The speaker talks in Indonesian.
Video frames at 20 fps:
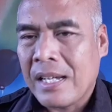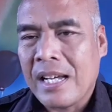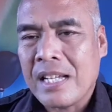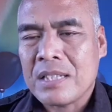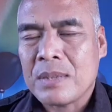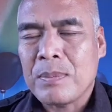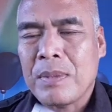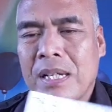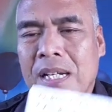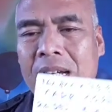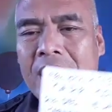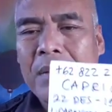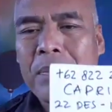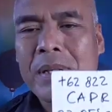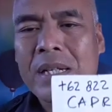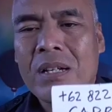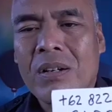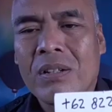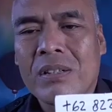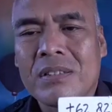Asmara
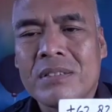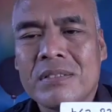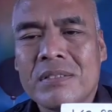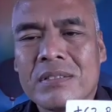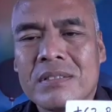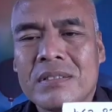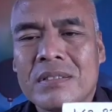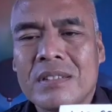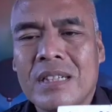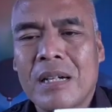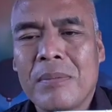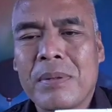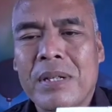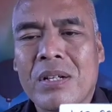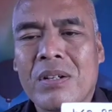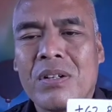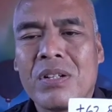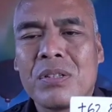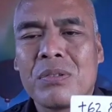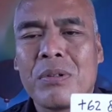Capricorn,
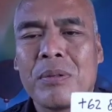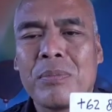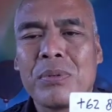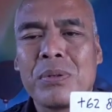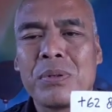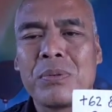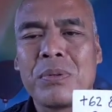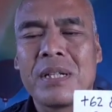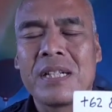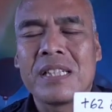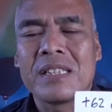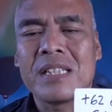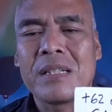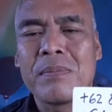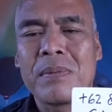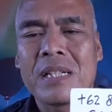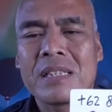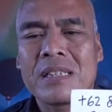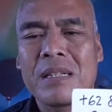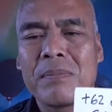Capricorn 22
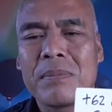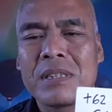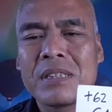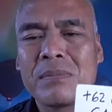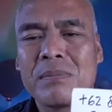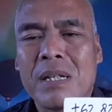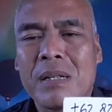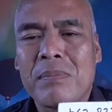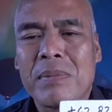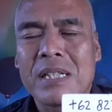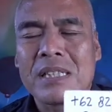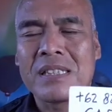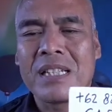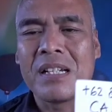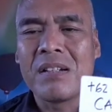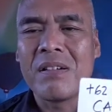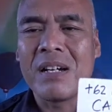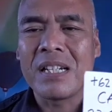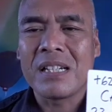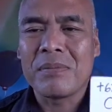Desember sampai 19
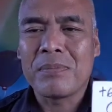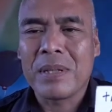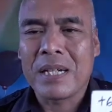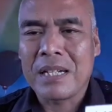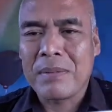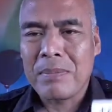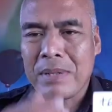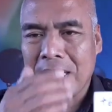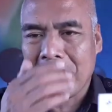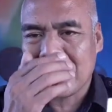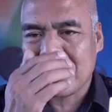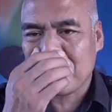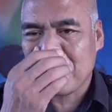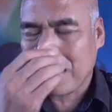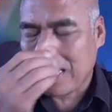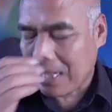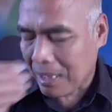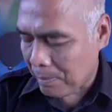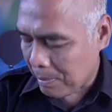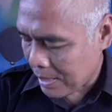Januari. Bagaimana
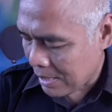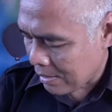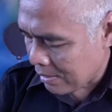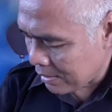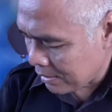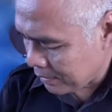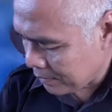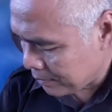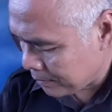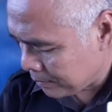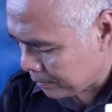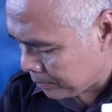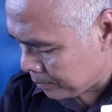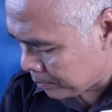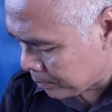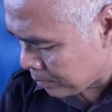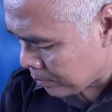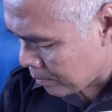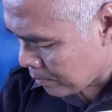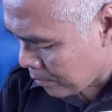asmara Capricorn?
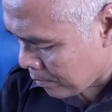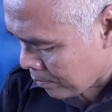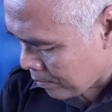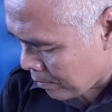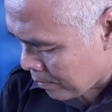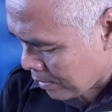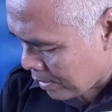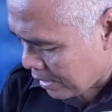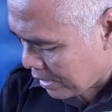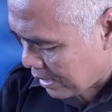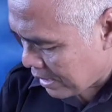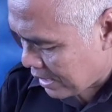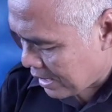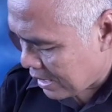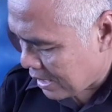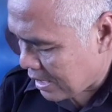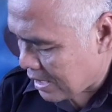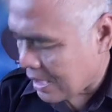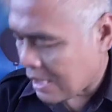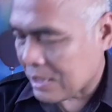
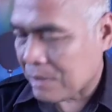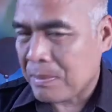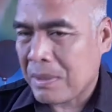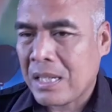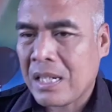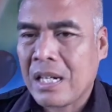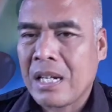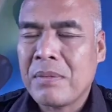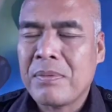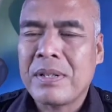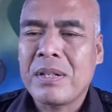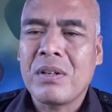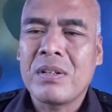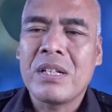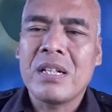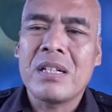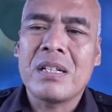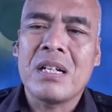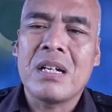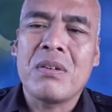Ini asmara
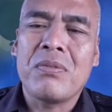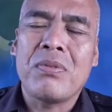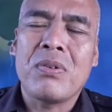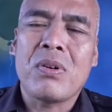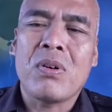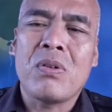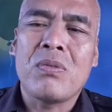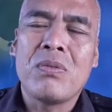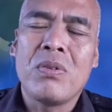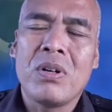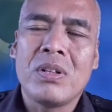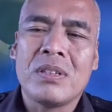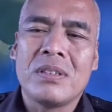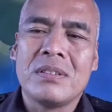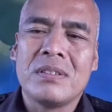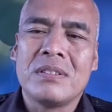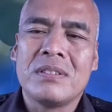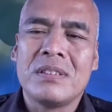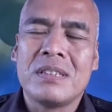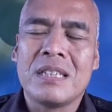Capricornnya ada Four of One,
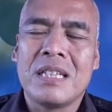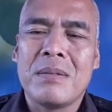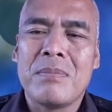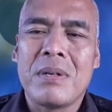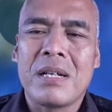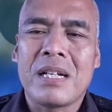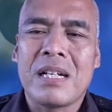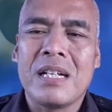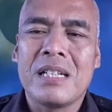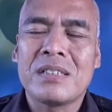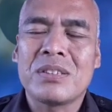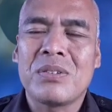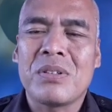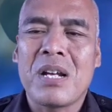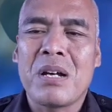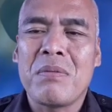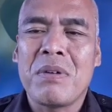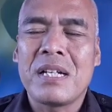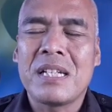digambarkan seorang